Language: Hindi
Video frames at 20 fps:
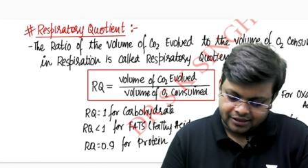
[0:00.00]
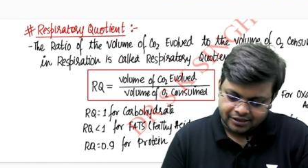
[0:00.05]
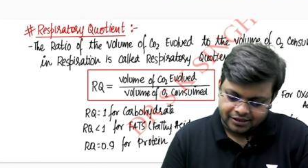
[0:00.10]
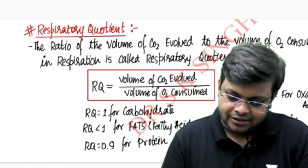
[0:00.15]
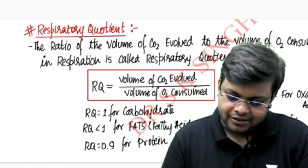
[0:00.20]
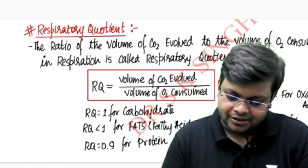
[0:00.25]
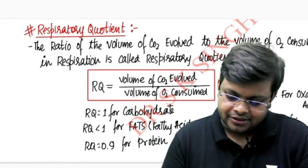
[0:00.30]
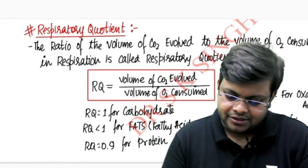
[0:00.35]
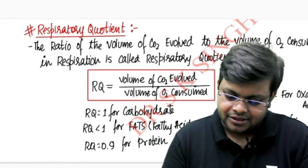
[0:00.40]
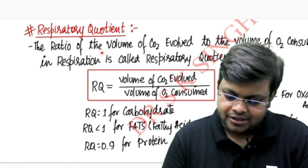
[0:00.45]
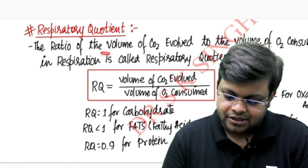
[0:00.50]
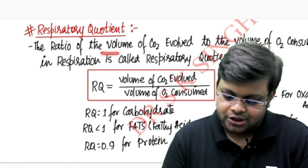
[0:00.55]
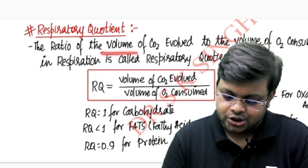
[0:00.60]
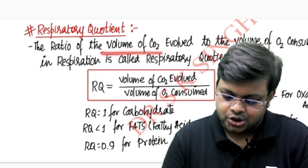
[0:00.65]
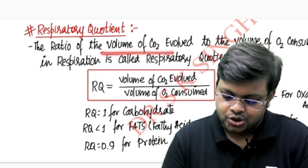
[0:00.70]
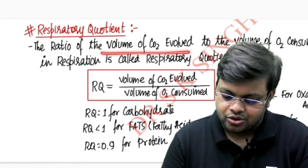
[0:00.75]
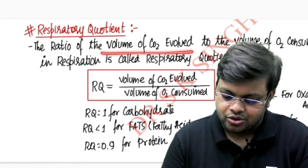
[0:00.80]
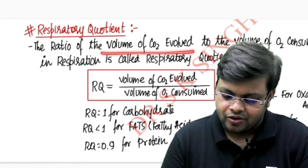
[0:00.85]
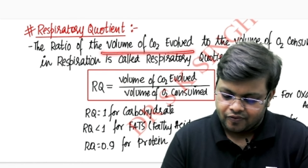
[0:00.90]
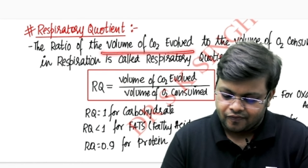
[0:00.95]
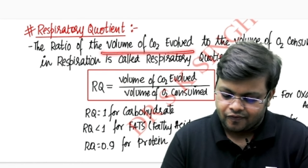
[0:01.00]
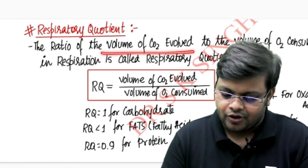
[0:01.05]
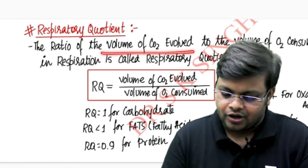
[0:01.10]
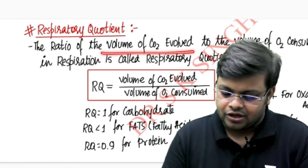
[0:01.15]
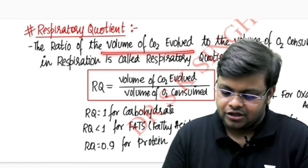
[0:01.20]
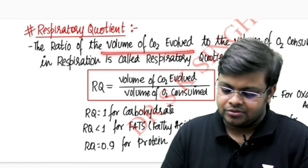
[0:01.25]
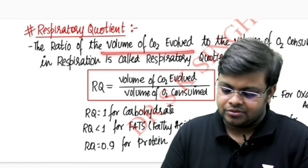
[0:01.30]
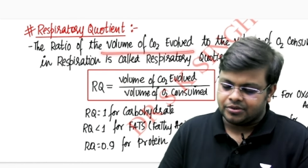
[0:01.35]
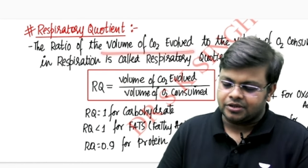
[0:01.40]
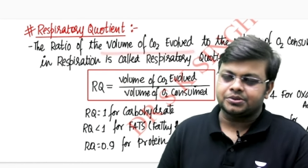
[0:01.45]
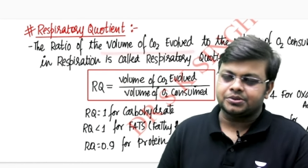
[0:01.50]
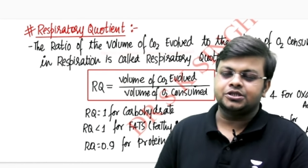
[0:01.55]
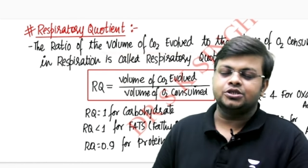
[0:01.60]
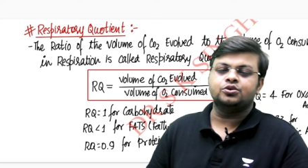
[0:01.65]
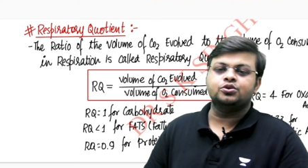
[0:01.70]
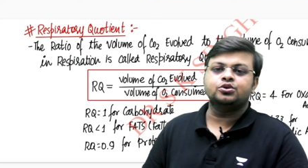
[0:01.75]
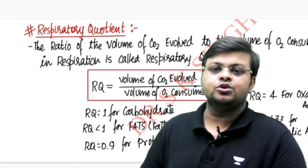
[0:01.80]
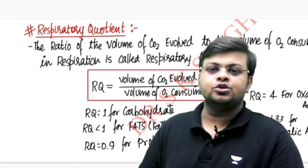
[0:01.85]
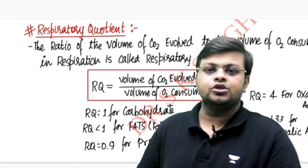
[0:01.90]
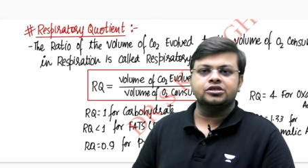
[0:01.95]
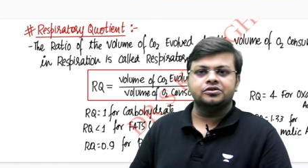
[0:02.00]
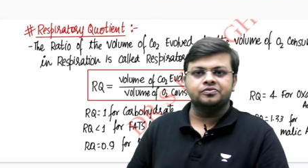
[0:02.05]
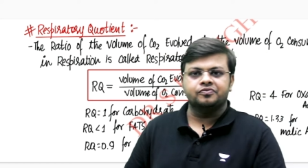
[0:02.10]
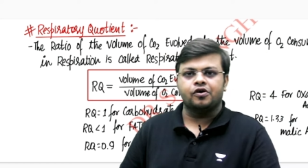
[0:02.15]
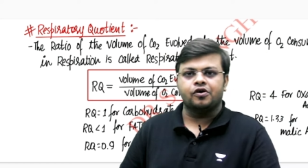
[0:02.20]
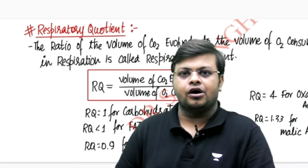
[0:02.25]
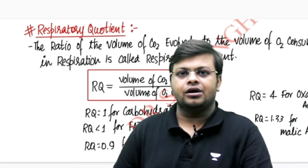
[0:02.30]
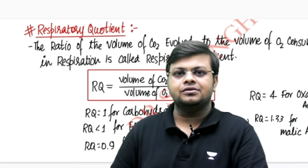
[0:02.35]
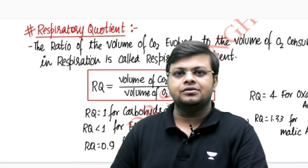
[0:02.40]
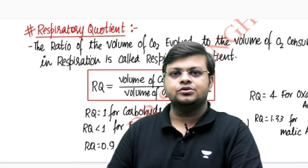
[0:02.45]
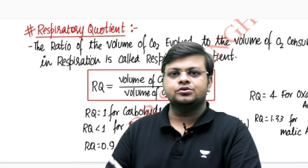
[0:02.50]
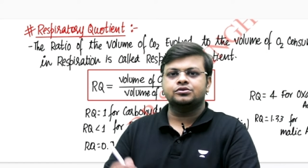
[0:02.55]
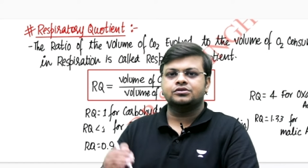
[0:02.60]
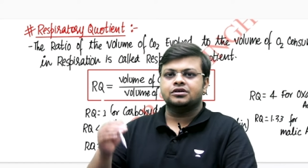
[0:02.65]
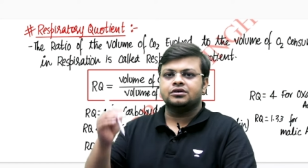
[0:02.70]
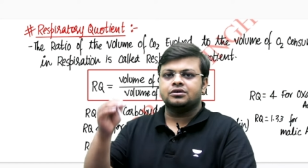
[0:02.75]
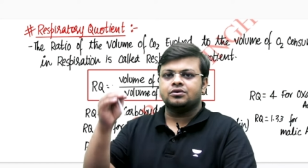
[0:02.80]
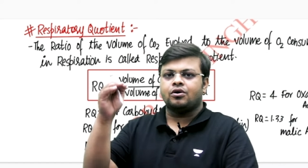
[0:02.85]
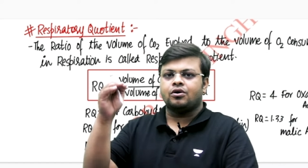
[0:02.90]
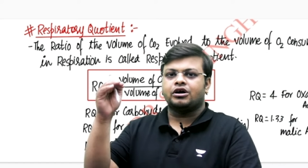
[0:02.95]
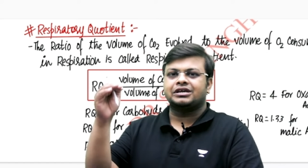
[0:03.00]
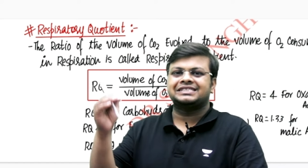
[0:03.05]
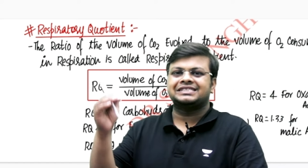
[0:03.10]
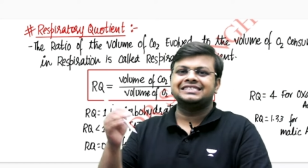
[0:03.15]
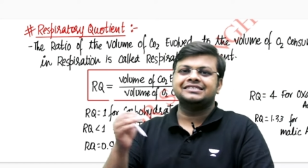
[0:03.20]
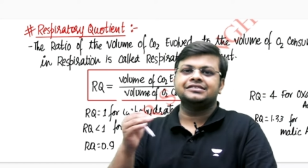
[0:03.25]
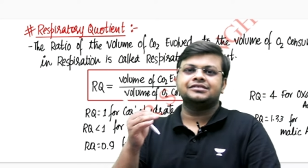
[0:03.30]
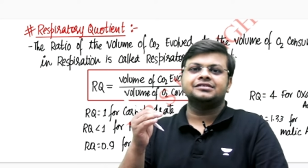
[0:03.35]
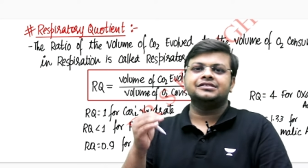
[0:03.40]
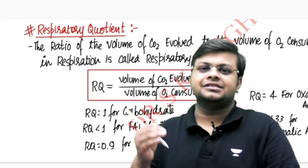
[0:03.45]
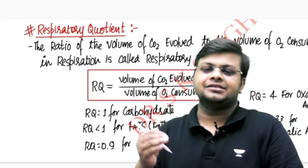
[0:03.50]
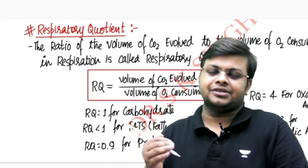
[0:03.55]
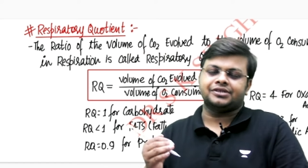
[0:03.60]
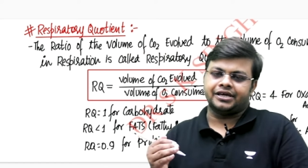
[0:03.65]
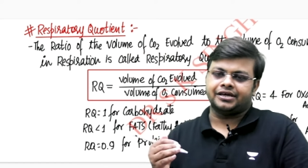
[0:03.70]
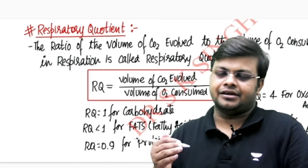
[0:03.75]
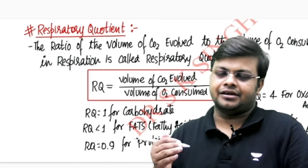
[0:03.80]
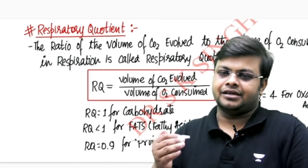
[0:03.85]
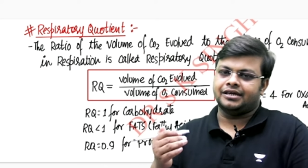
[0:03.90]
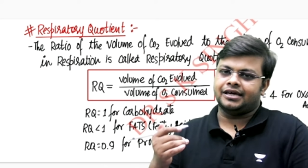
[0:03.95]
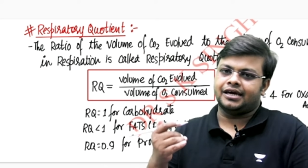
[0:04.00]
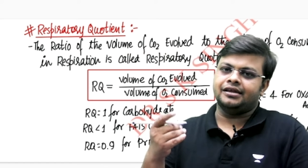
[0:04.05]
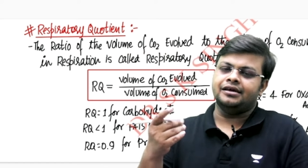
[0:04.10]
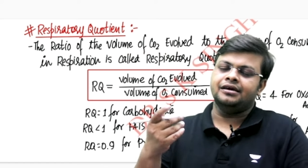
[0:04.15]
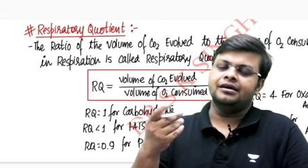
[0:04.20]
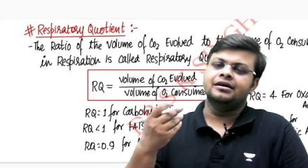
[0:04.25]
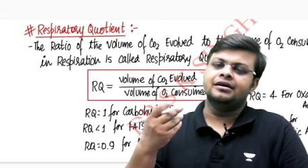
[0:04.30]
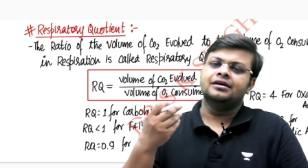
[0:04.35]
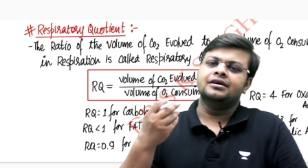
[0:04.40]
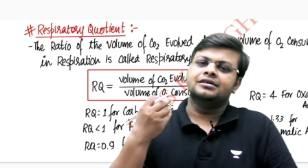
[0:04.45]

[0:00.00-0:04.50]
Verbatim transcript: इट इज़ द रेशियो ऑफ वॉल्यूम ऑफ सी ओ टू इवॉल्व टू द ऑक्सीजन इज टेकन यानी